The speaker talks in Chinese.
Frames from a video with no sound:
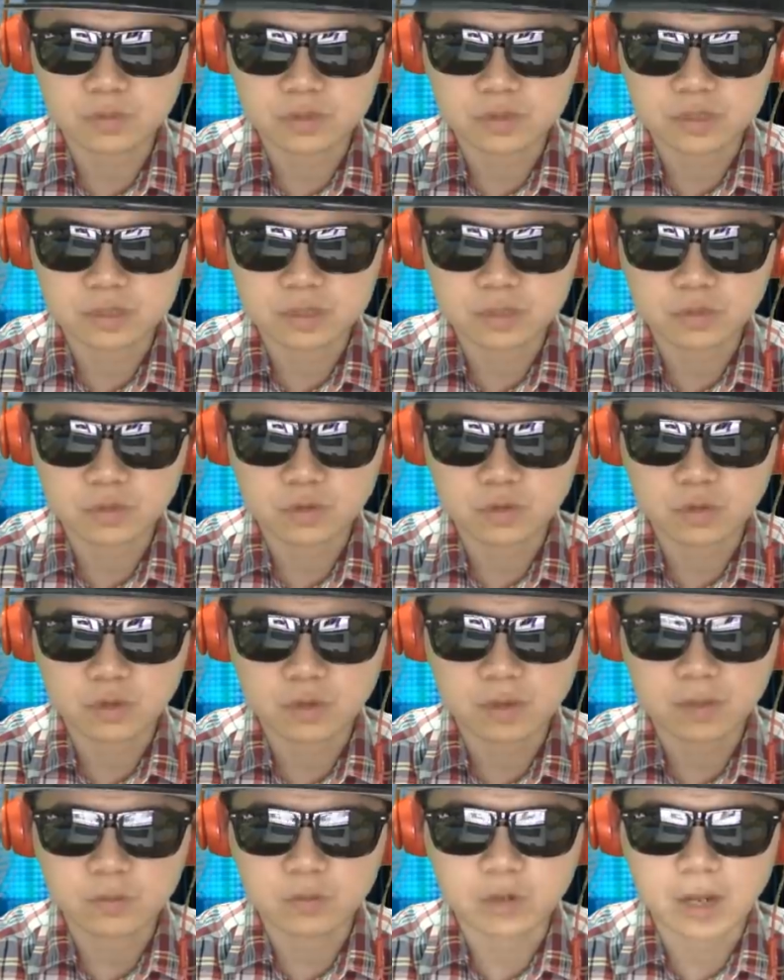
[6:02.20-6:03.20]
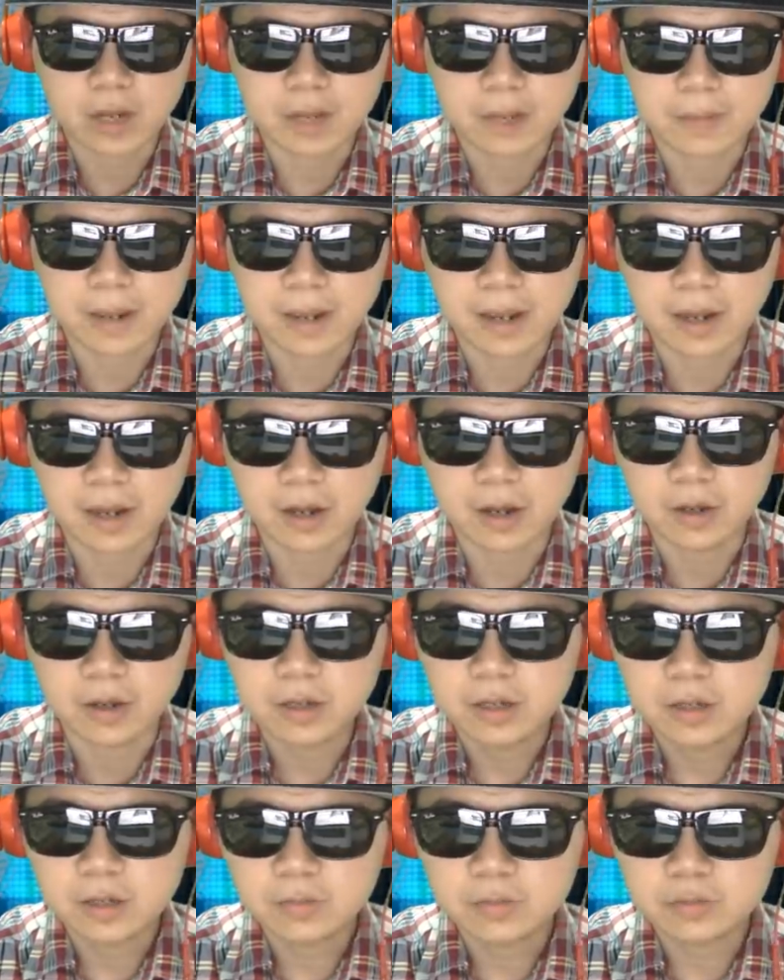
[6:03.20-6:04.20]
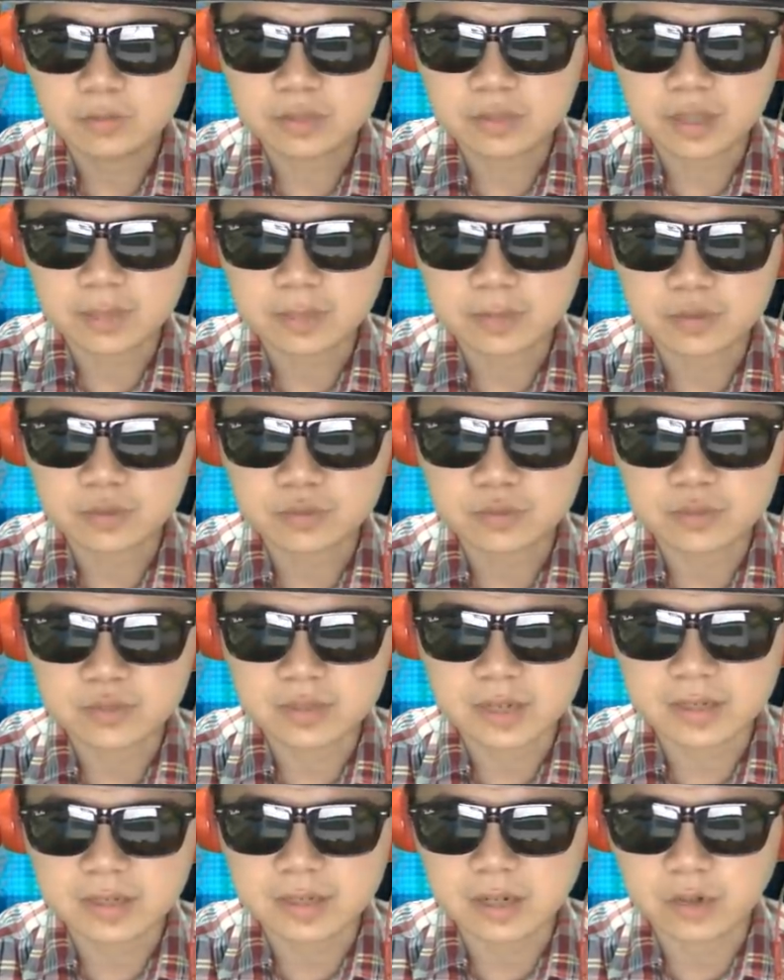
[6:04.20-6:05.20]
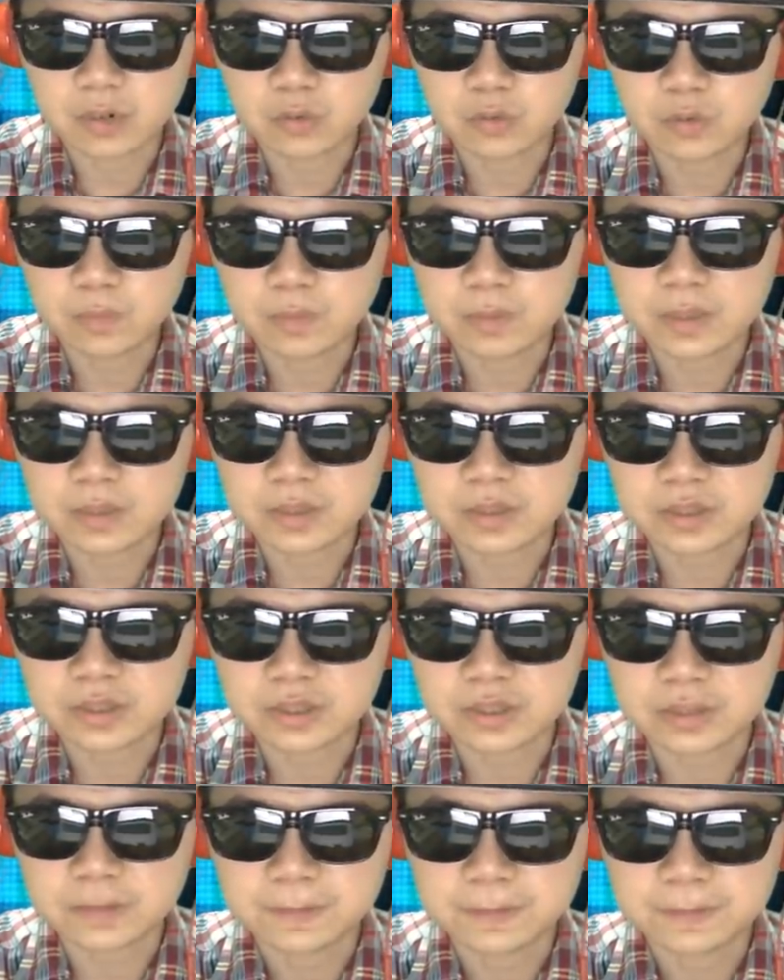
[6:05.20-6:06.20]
急莫慌莫害怕哈，目前的比数是来到了五比十。